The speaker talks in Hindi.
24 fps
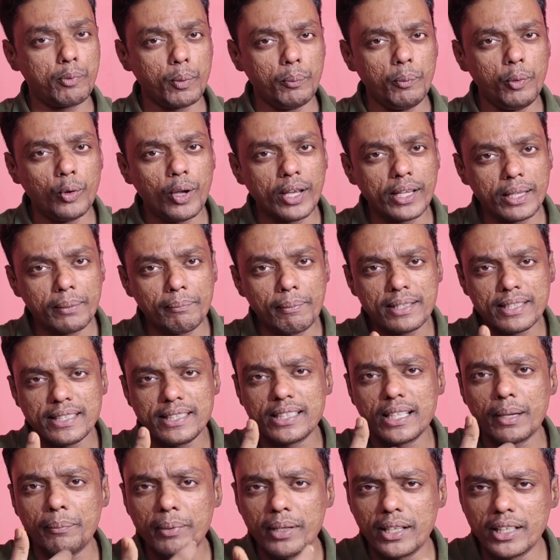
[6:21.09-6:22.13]
आपको मीवाई की
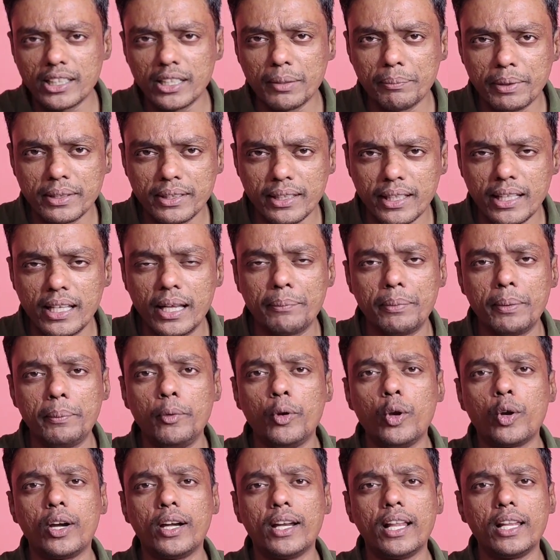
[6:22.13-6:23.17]
मैसेजिंग एप्लीकेशन पसंद है या
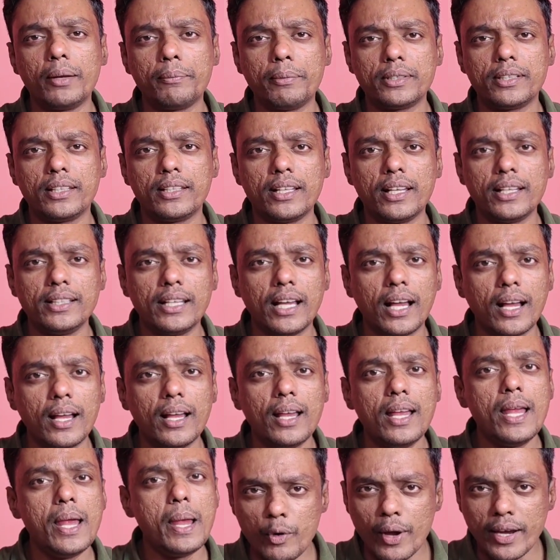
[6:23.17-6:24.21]
फिर मीवाई की डालर पसंद है
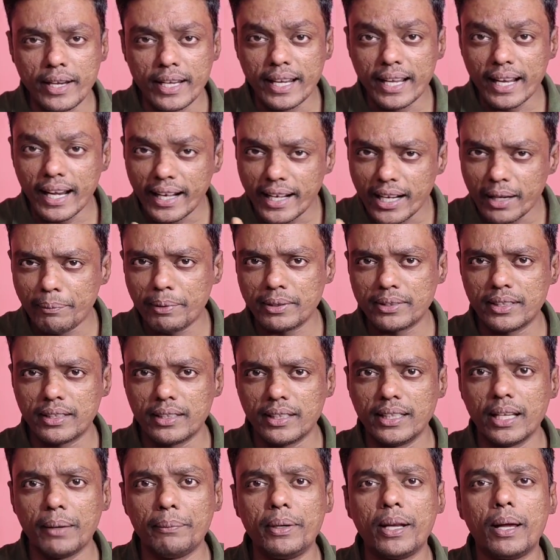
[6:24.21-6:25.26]
या मीवाई की कैलेंडर
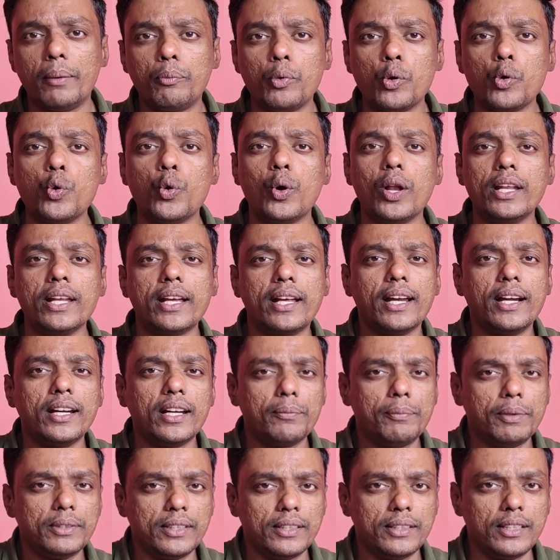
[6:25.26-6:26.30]
पसंद है या फिर आपको गूगल की
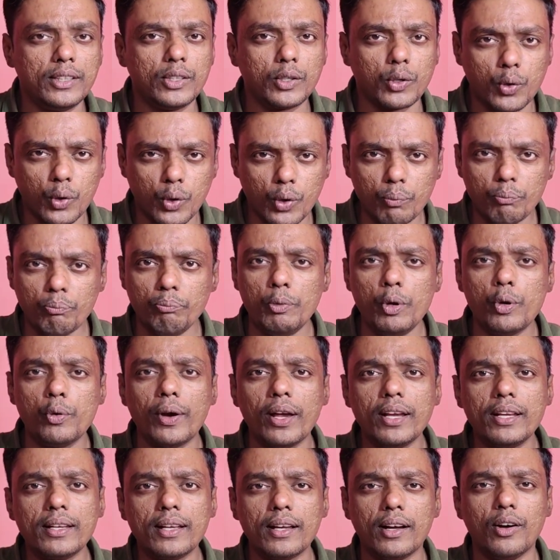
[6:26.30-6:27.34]
कैलेंडर पसंद है तो
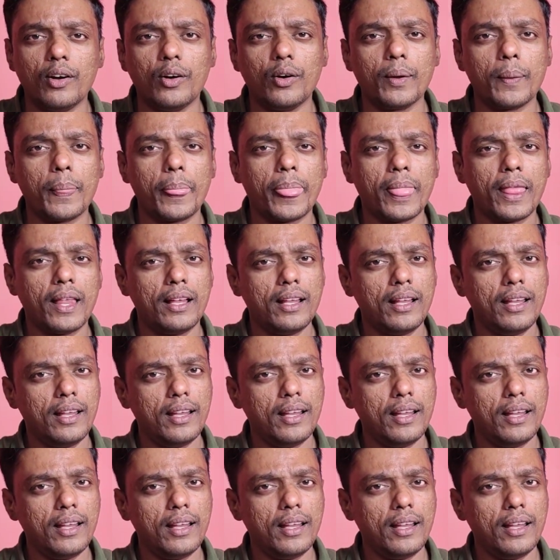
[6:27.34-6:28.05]
मीवाई और